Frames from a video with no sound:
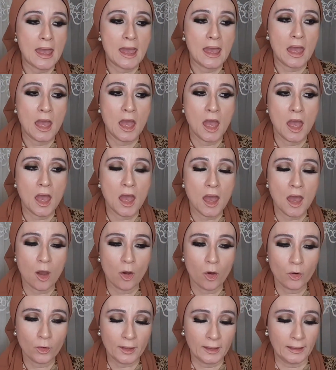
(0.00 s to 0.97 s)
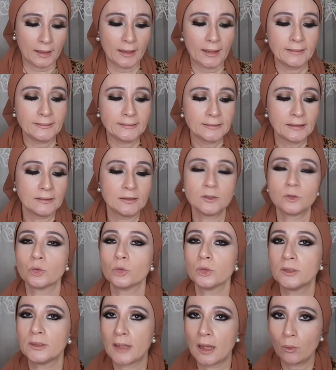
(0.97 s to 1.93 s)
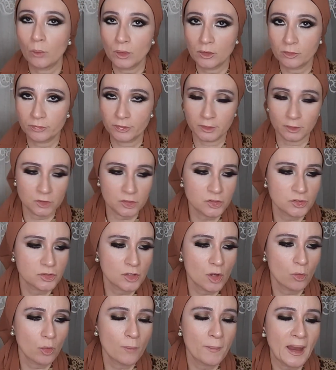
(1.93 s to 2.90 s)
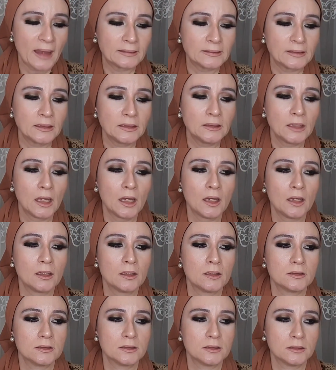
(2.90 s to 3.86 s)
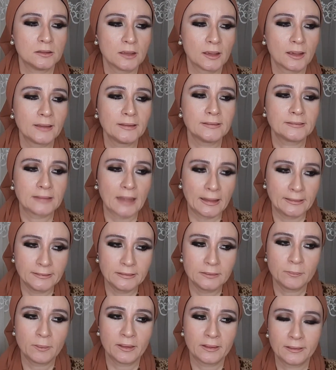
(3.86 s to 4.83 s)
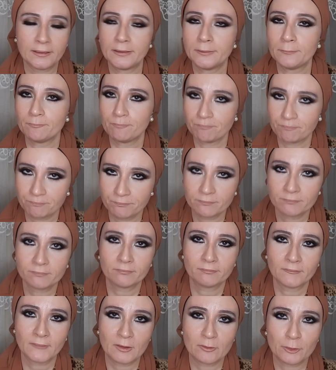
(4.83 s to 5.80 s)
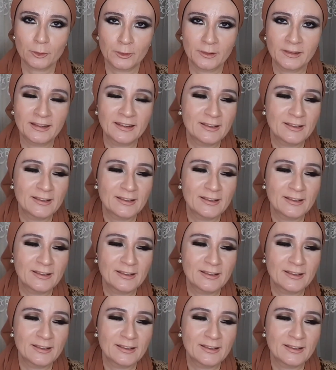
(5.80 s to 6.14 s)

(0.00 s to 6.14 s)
آه، اوكي خلينا ندخل الاول في القصه وبعدين ه... يعني اخلي التحليل بقى ايه في